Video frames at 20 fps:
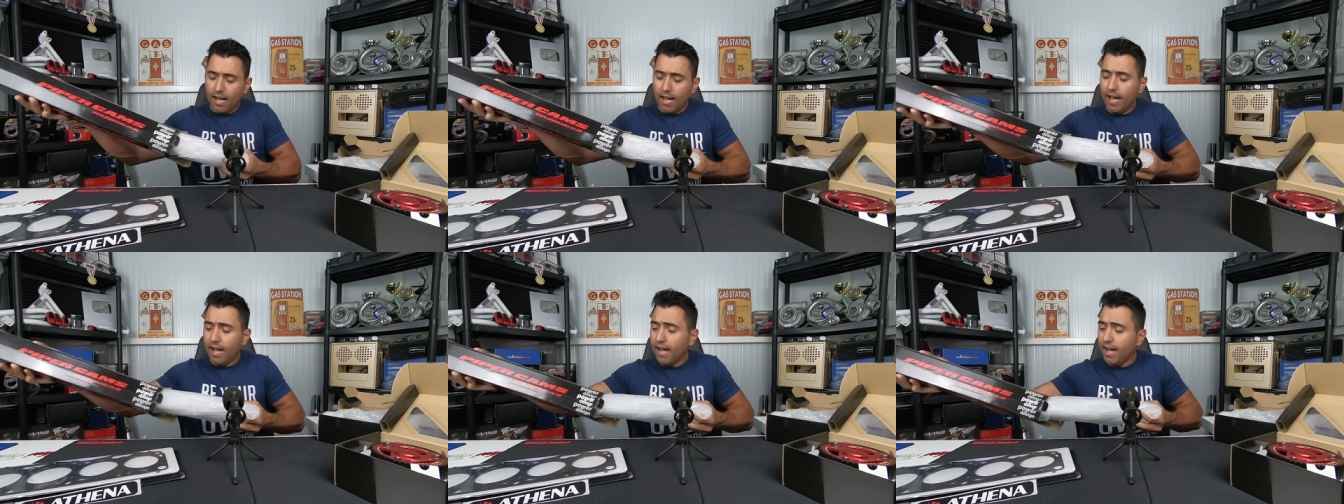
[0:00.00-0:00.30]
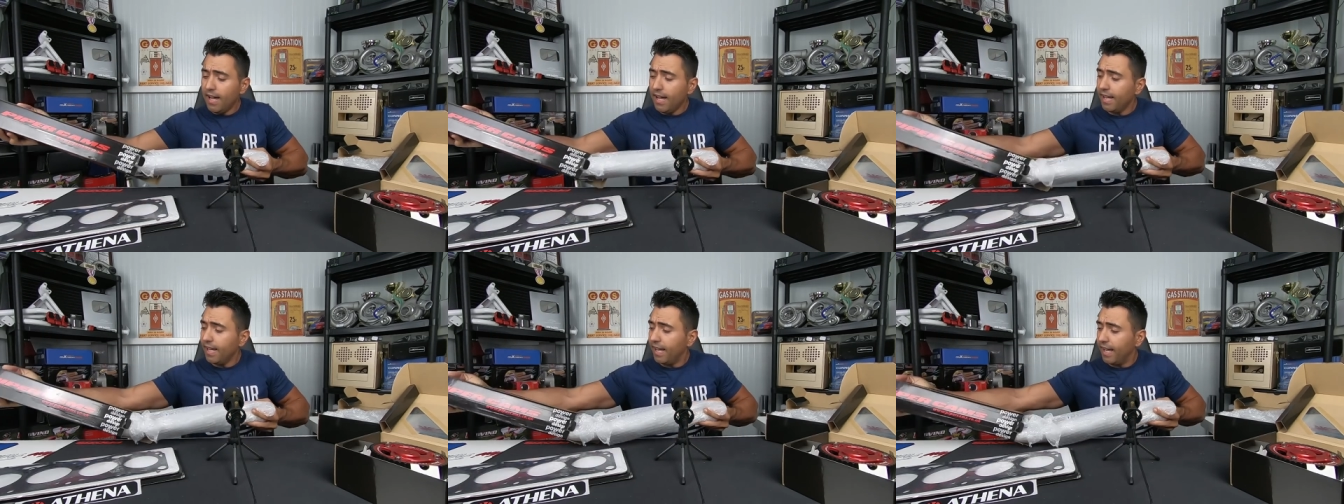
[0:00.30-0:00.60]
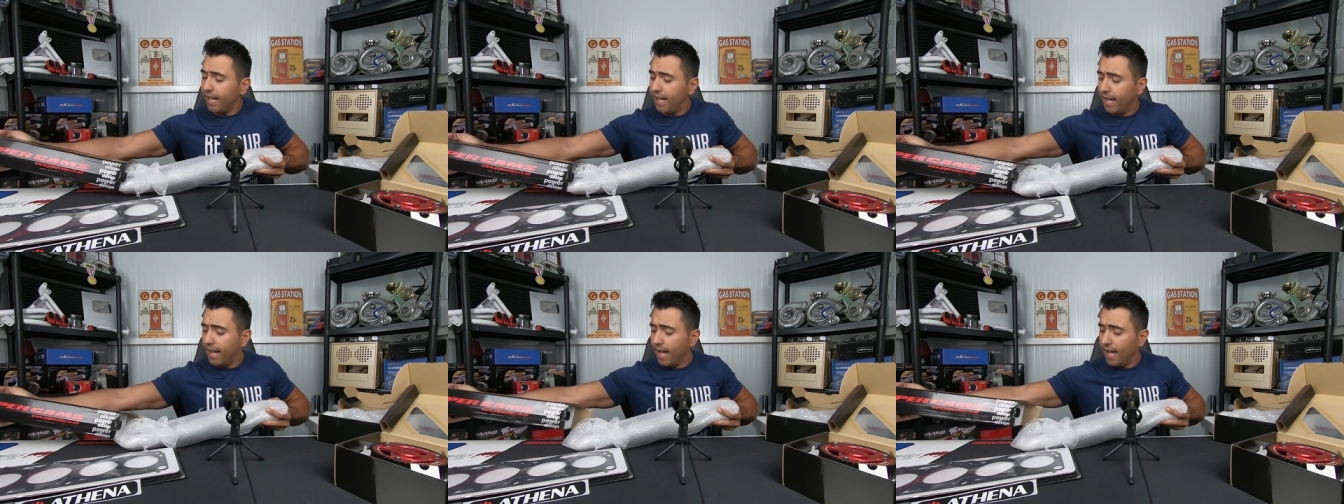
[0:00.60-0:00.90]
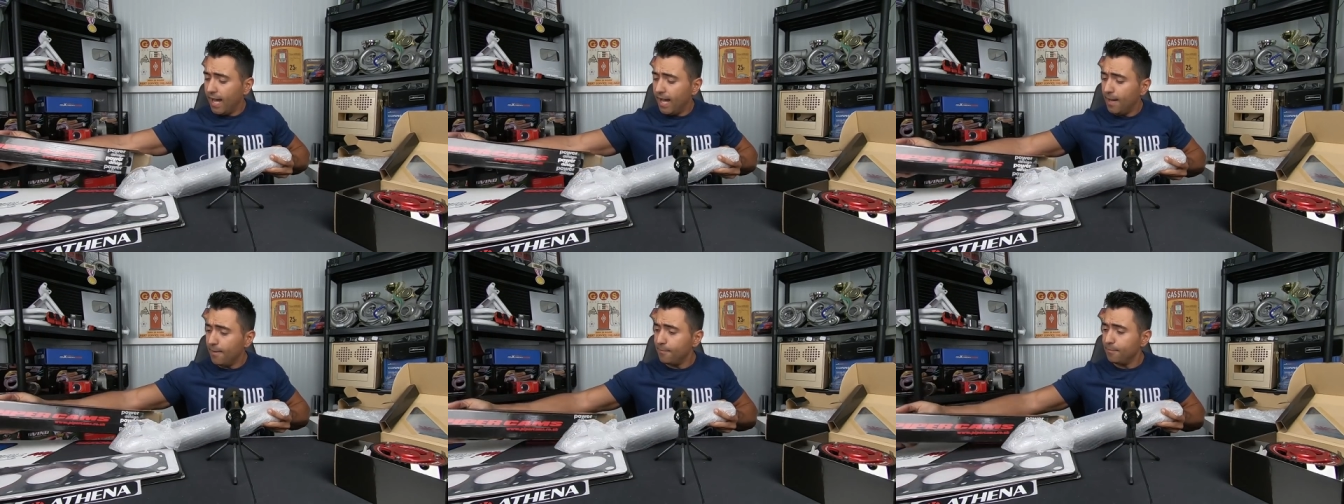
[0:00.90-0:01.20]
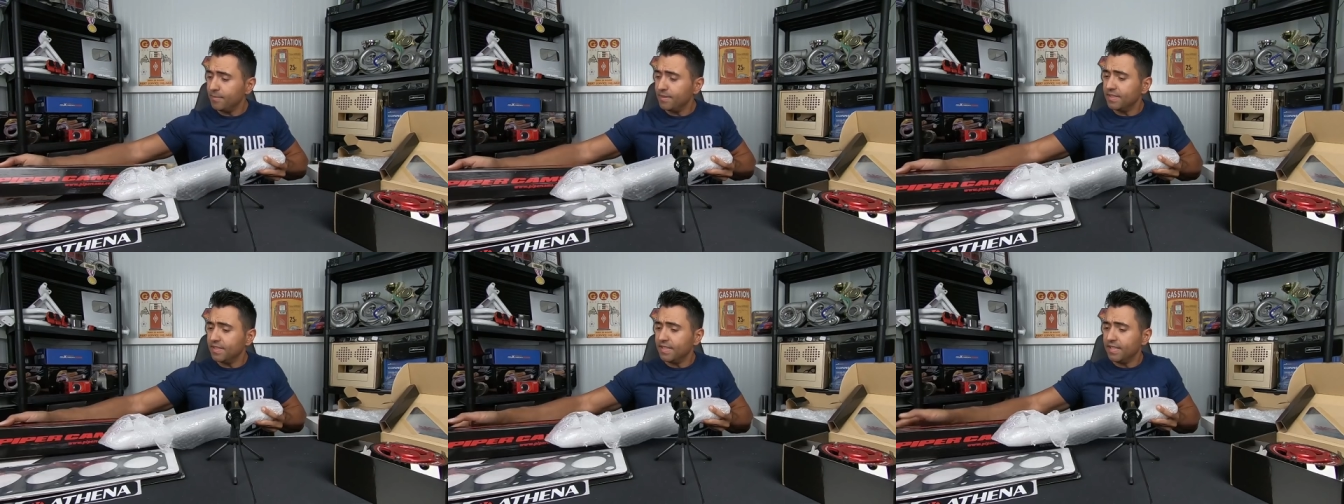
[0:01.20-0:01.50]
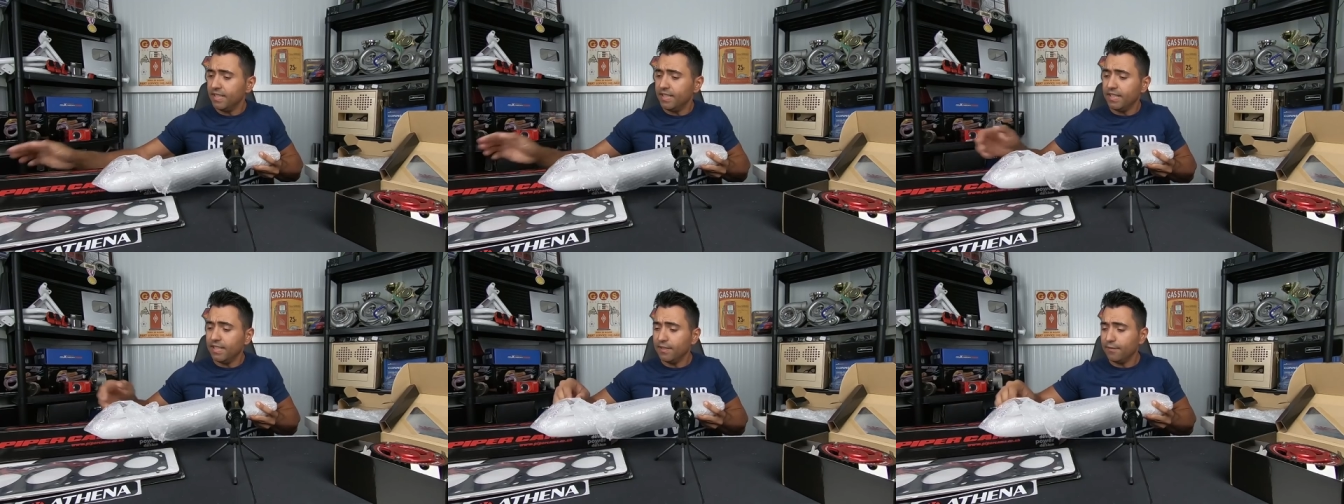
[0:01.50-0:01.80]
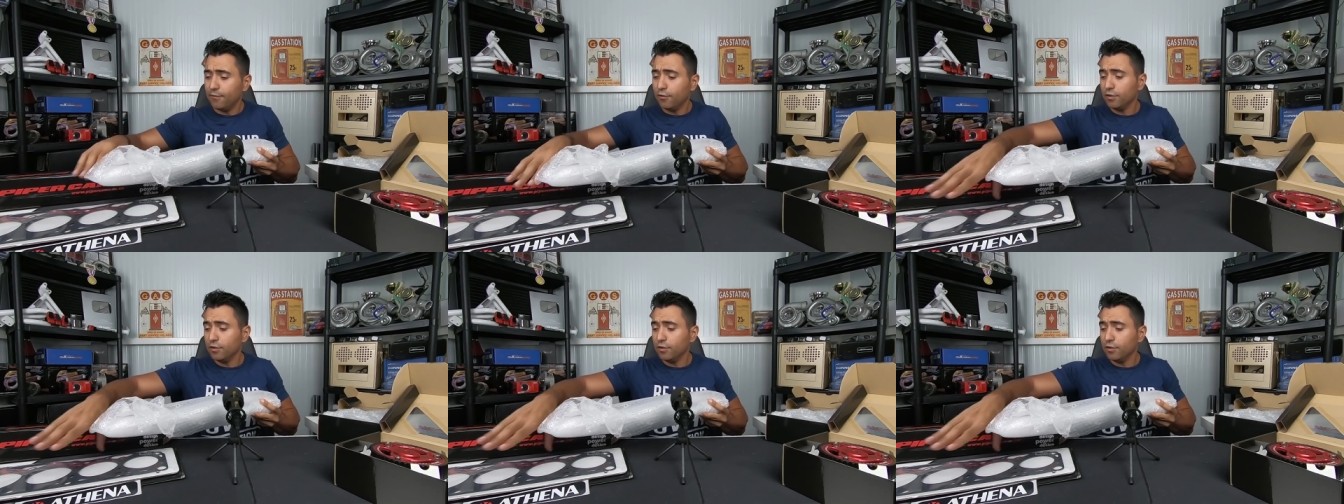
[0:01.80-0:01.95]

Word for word: a camisinha.